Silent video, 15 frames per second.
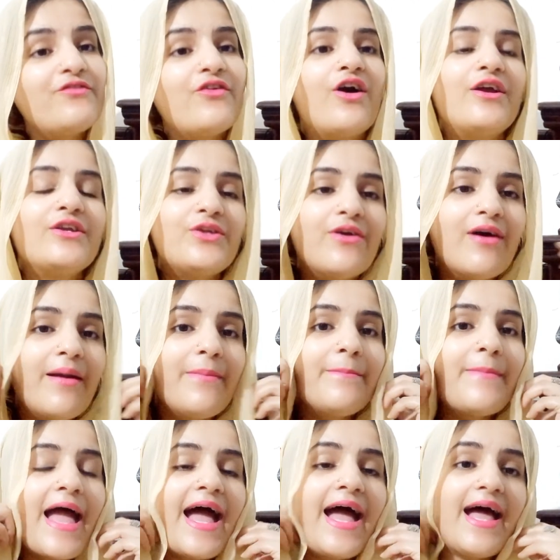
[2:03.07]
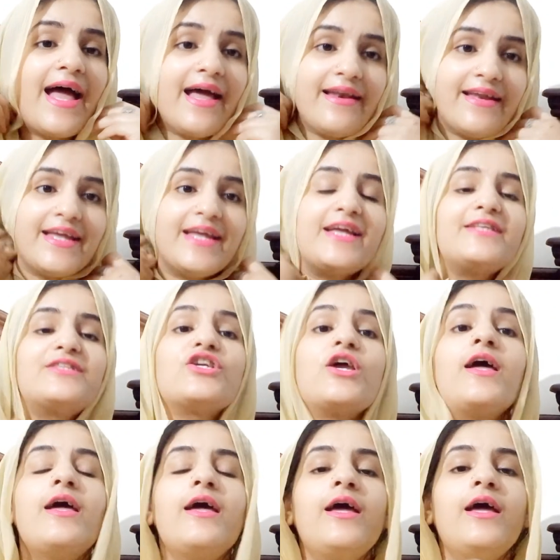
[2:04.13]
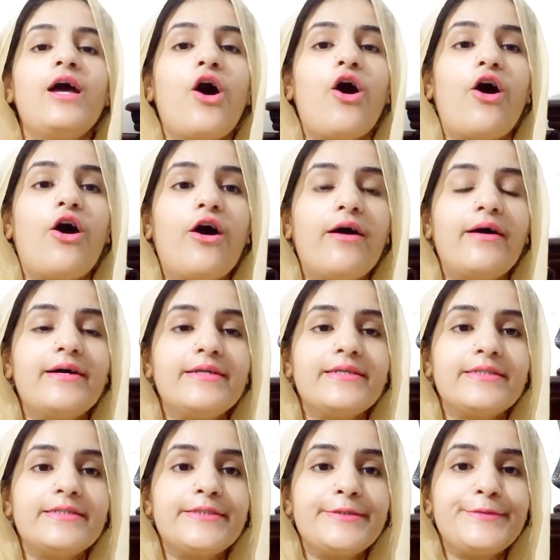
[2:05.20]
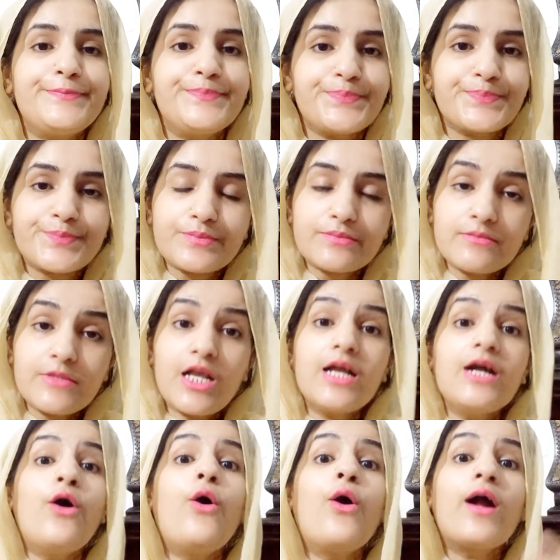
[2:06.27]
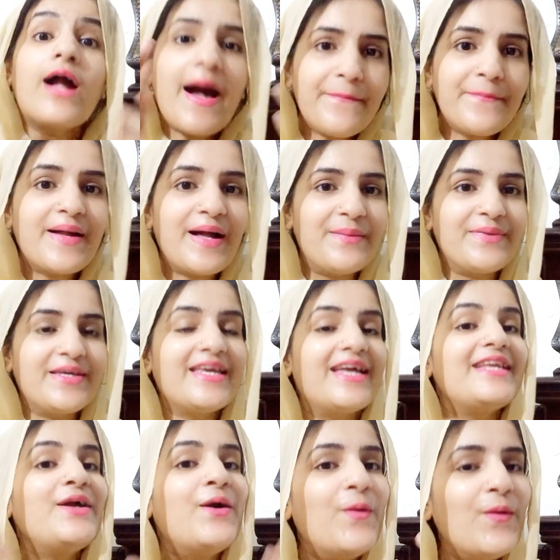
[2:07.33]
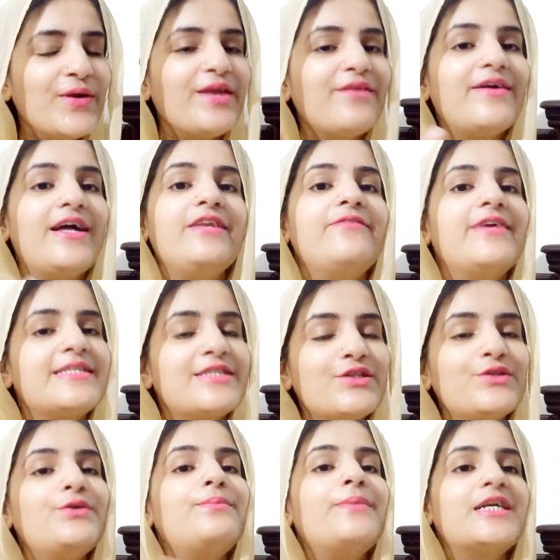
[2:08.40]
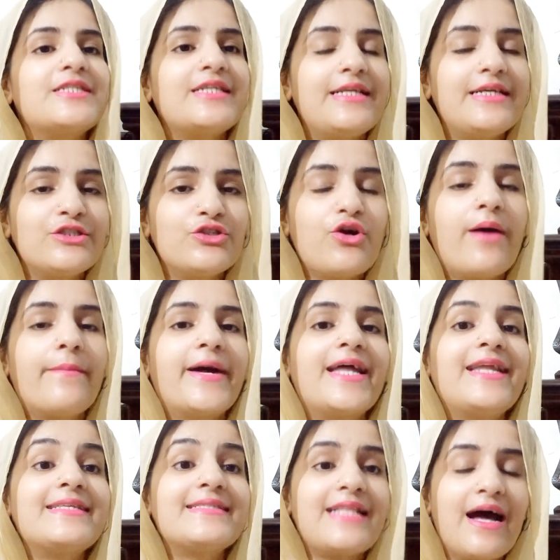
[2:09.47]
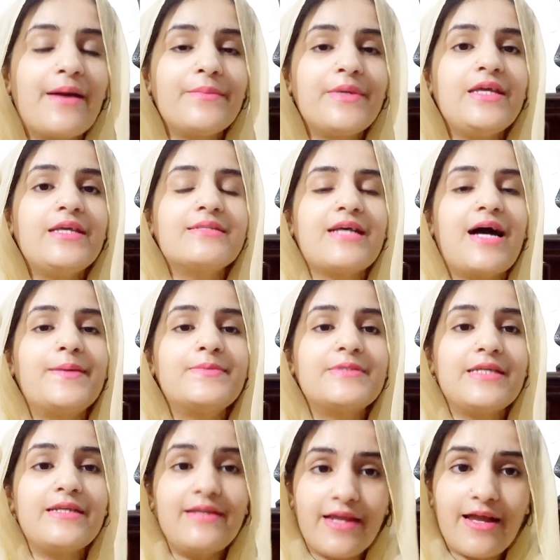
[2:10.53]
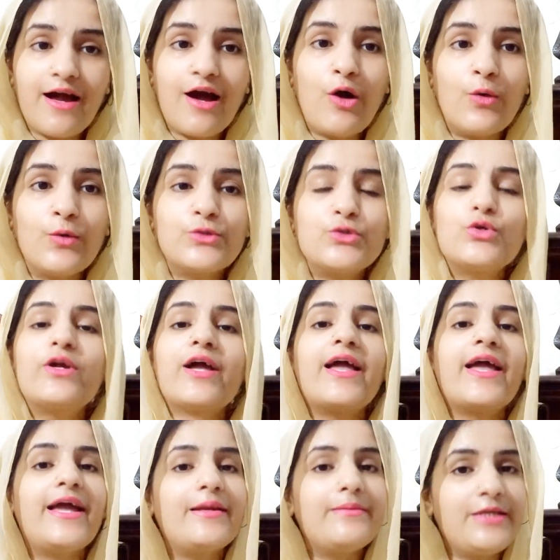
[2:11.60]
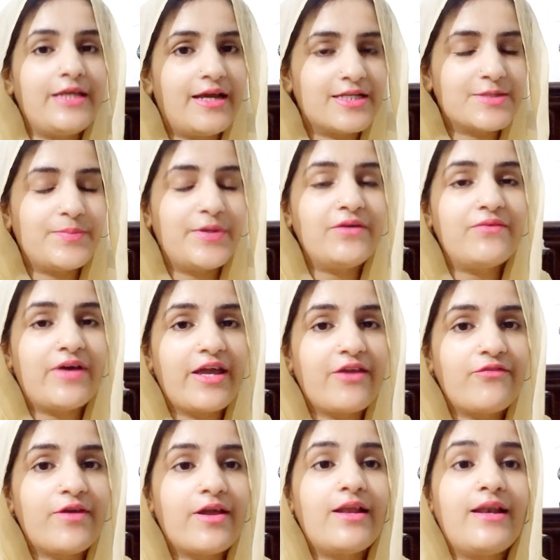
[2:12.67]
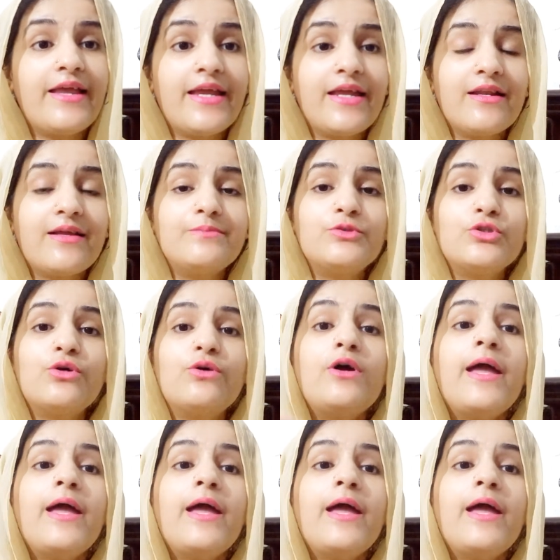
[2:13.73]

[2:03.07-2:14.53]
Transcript: फॉर योर मैरिज और अपकमिंग यानी होने वाली वैसे तो माशाल्लाह जो हमारे इस्लामी हिसाब से निकाह हो चुका है ये हस्बैंड वाइफ हैं लेकिन अब जो